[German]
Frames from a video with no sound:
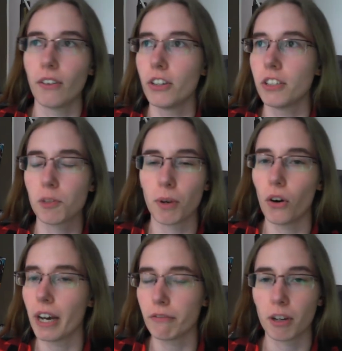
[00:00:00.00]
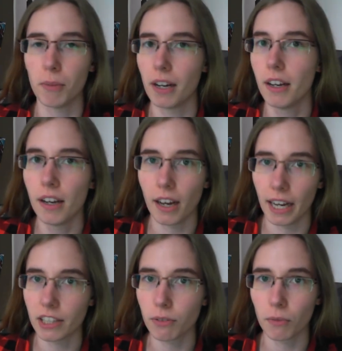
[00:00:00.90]
Leute, ich brauche einfach mal
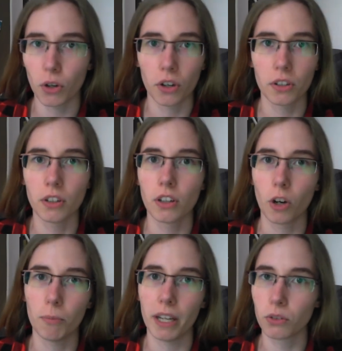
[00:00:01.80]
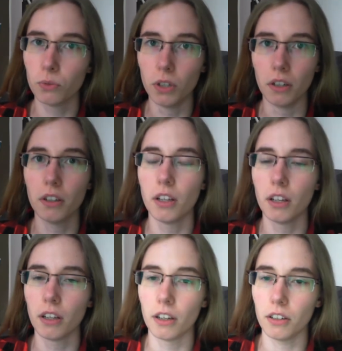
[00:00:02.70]
ein, zwei Wochen komplett Ruhe
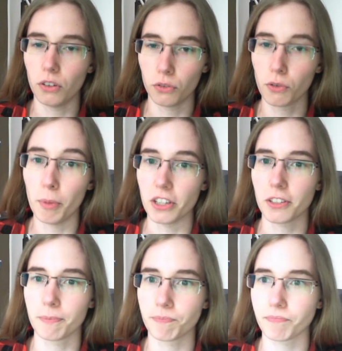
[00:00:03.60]
und für mich.